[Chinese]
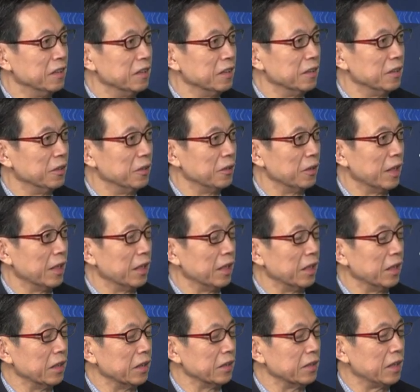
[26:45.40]
后
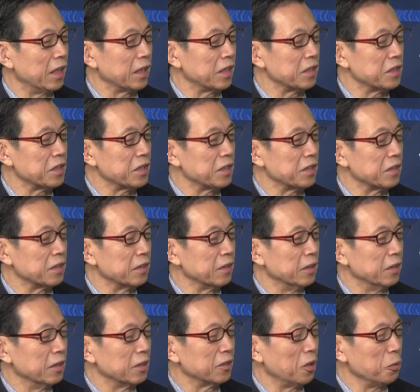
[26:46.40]
来大概是
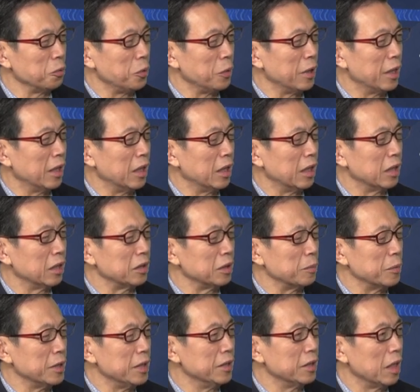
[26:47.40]
高血压、什么
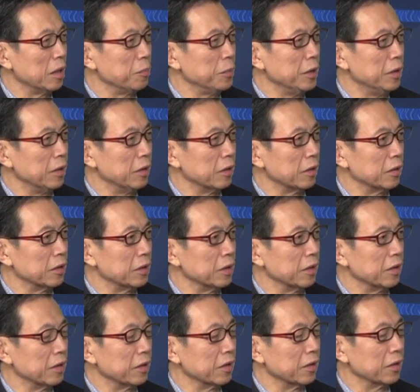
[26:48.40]
心脏病，这
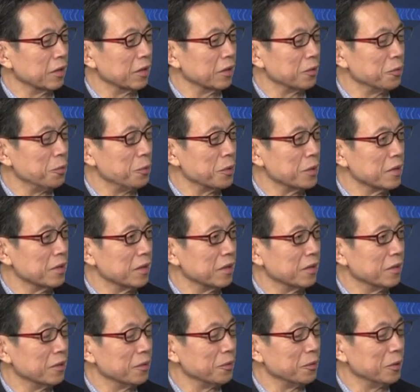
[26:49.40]
个去世了。
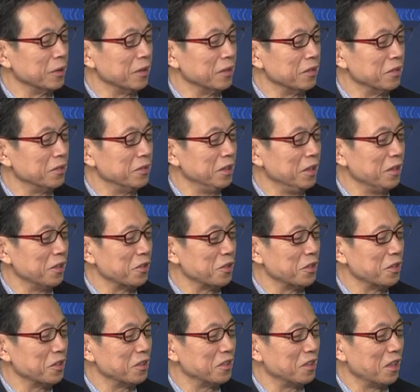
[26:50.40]
所以这也
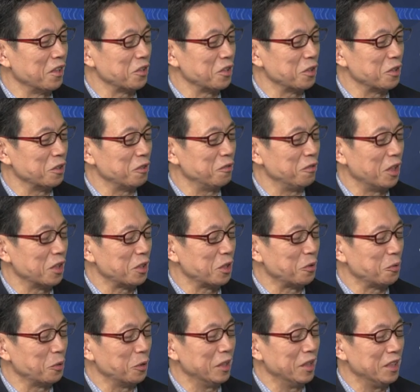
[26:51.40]
是当时发生
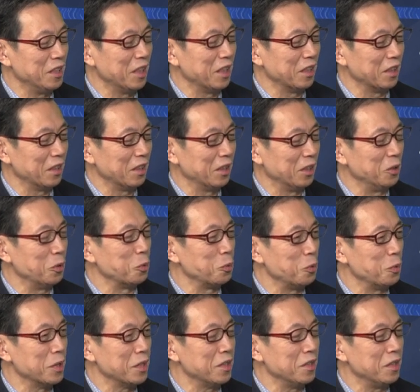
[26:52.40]
过一件很有
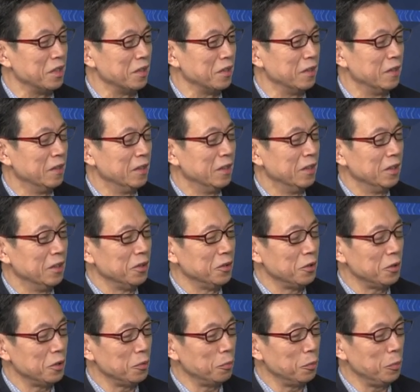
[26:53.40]
趣的事情。嗯，就
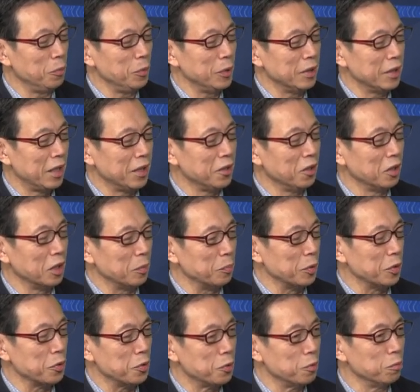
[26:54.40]
是我问他要了一
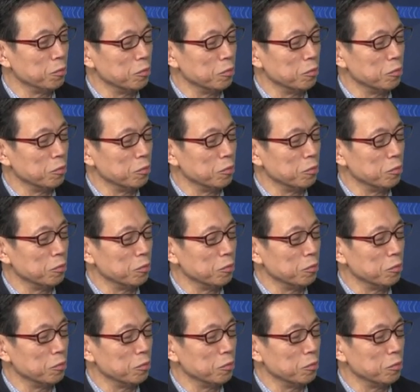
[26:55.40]
本书，